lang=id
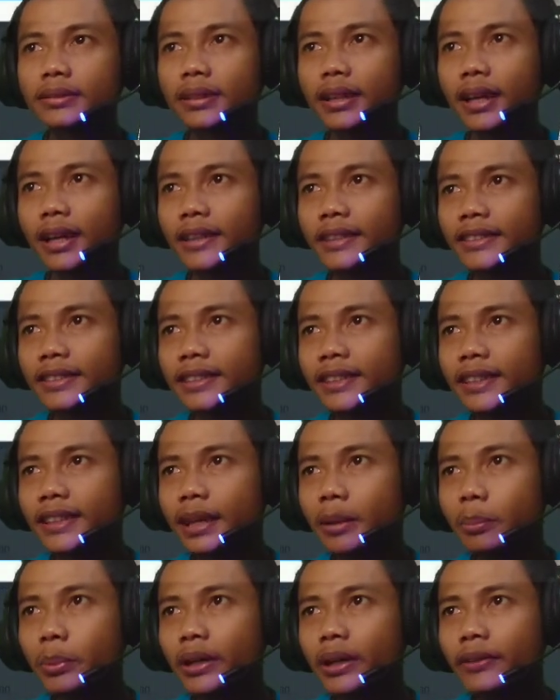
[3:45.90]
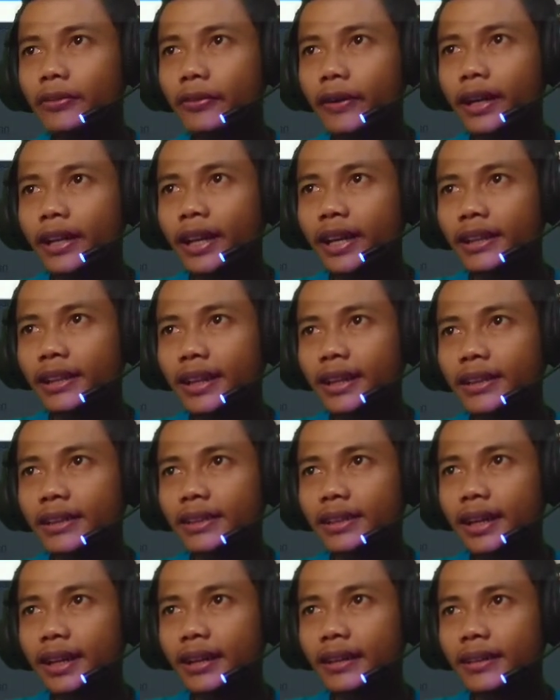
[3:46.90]
nah di sini kita pilih file yang
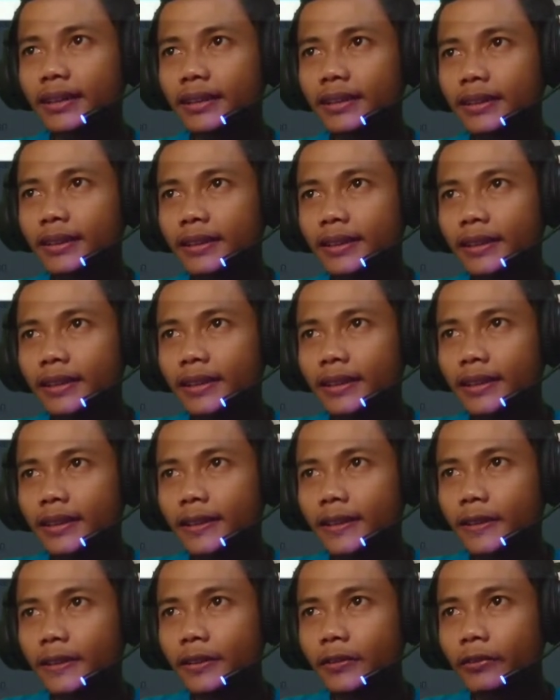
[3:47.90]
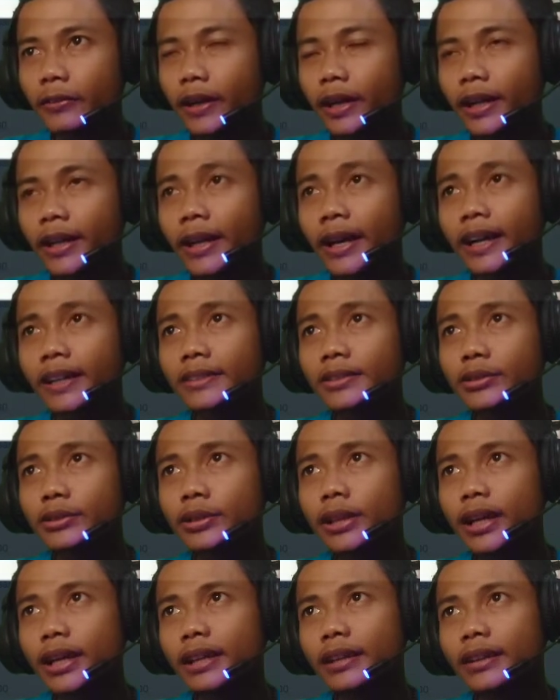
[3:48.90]
tadi ya file yang
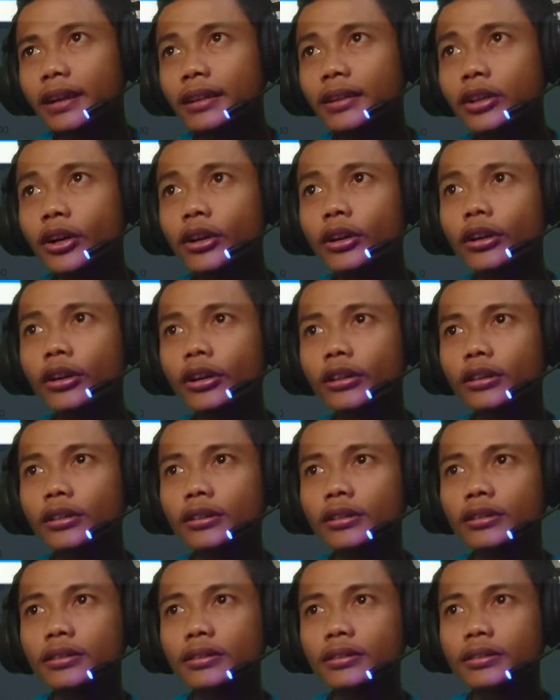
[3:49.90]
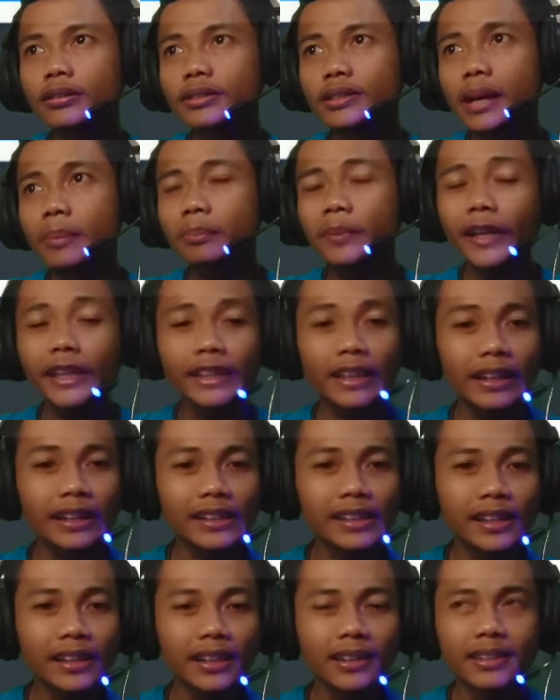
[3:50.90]
sudah kita download
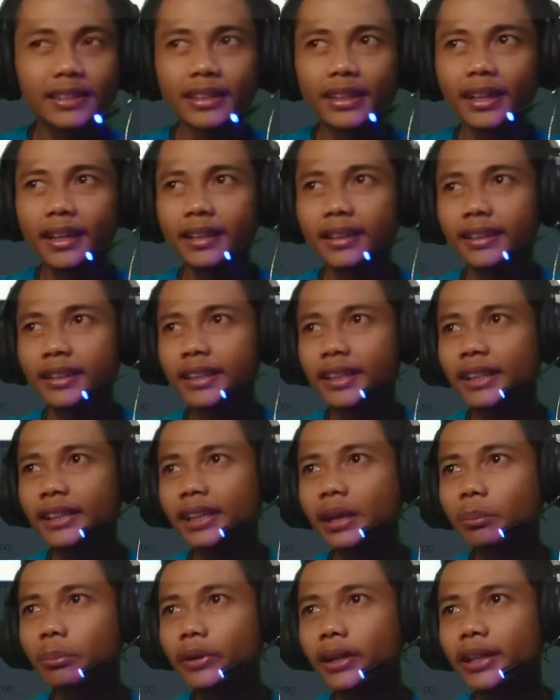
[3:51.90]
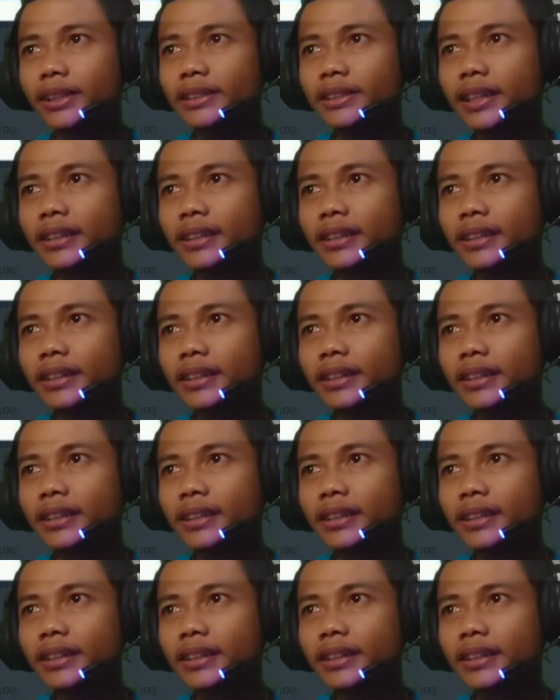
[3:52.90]
subtitlenya tadi ya ini kita pilih